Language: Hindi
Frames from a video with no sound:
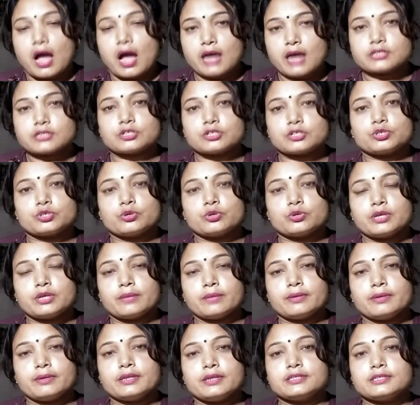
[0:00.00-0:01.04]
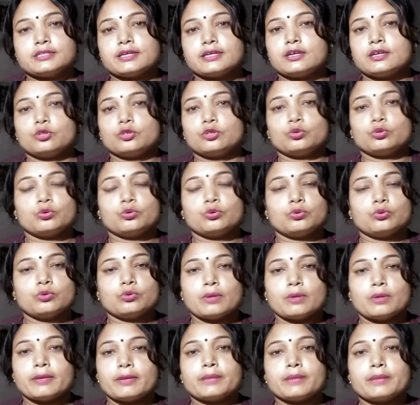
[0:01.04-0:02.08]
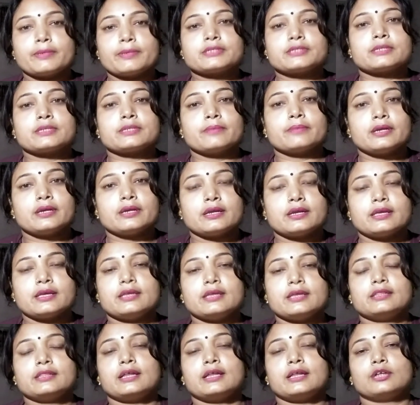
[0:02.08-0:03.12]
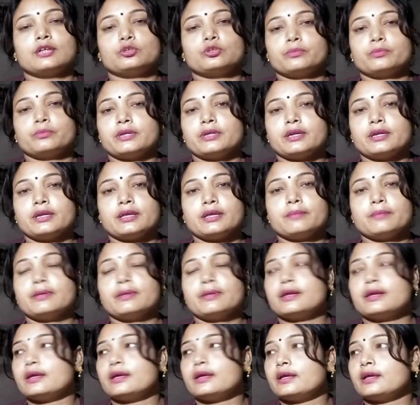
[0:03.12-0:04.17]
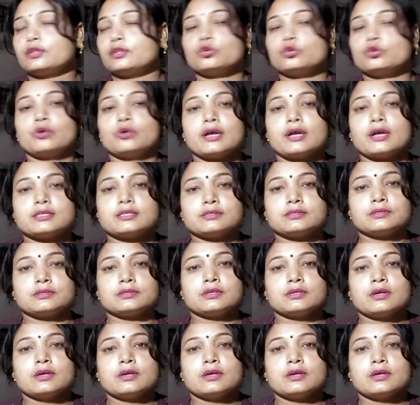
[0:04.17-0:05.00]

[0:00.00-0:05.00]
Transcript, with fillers: आज कचौड़ियाँ बननी चाहिए तो हमारे पास समय नहीं था तो हमने नहीं बनाया तो आज